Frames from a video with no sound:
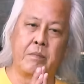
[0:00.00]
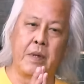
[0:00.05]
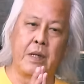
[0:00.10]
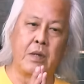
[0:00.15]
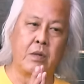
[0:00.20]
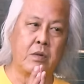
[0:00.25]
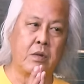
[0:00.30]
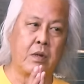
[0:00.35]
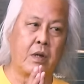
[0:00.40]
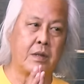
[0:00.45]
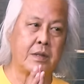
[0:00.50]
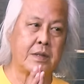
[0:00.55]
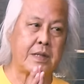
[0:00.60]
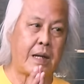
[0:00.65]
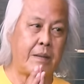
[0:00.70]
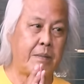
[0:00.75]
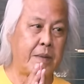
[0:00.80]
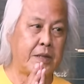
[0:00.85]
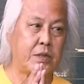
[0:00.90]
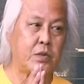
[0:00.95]
เป็นรุ่นน้องส
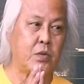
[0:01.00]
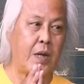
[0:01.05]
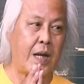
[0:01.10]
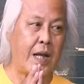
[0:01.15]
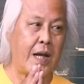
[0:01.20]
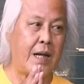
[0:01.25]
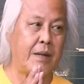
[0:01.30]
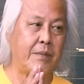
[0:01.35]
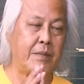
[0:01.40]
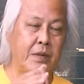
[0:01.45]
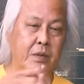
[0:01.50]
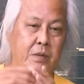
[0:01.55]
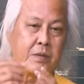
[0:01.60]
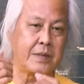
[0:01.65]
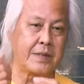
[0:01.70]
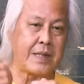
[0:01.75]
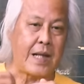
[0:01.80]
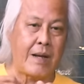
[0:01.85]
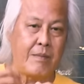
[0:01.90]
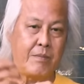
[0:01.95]
ถาปัตย์จุฬาเป็นค
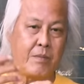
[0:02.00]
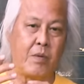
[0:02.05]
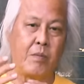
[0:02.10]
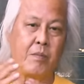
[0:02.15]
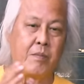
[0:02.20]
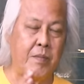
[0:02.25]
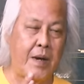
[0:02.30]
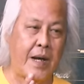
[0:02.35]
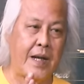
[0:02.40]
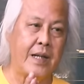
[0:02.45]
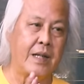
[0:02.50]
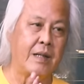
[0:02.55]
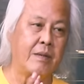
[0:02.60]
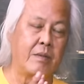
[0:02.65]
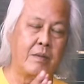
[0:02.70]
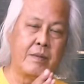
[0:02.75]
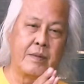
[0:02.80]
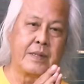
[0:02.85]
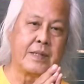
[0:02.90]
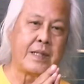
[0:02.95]
นตามผมไปแล้ว
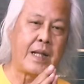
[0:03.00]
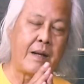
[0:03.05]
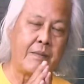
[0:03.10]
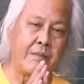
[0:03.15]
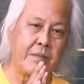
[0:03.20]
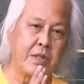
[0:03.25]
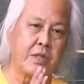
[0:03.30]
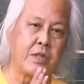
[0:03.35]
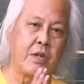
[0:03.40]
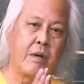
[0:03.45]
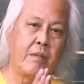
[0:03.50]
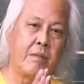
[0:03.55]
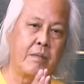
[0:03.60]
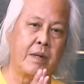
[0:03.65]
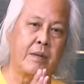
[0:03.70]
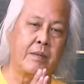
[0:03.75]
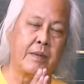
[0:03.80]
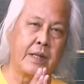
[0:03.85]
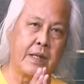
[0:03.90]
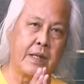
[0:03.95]
ผมก็ตามพี่จอมไปไป